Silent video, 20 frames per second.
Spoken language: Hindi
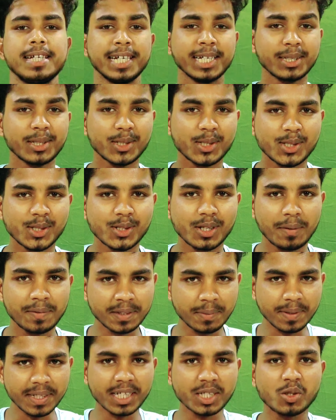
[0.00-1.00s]
हे hey दोस्तों आप
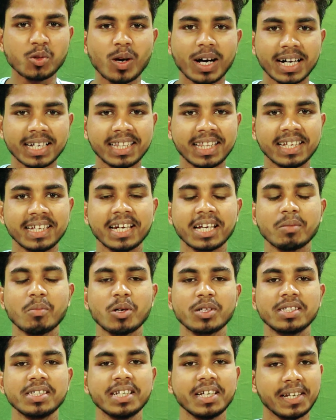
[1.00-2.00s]
सभी का स्वागत है
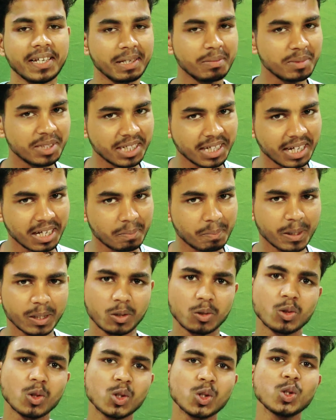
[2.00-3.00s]
अनबॉक्सिंग रीम चैनल पे
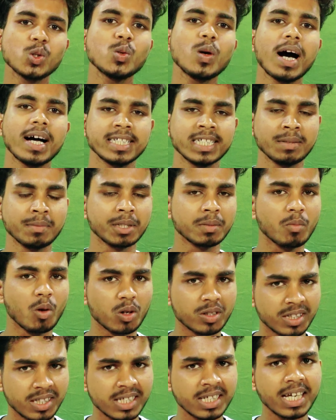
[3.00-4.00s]
तो दोस्तों आज हम
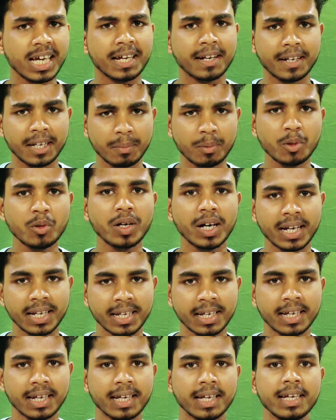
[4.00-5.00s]
अनबॉक्सिंग एंड रिव्यू
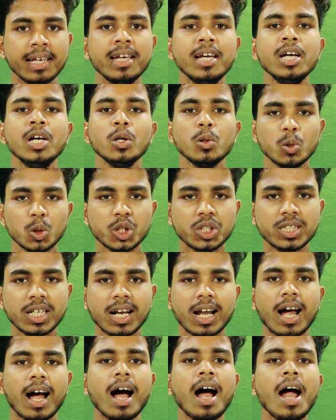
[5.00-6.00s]
करेंगे
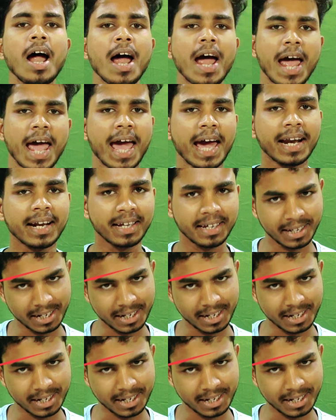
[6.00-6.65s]
उस्टरा हेयर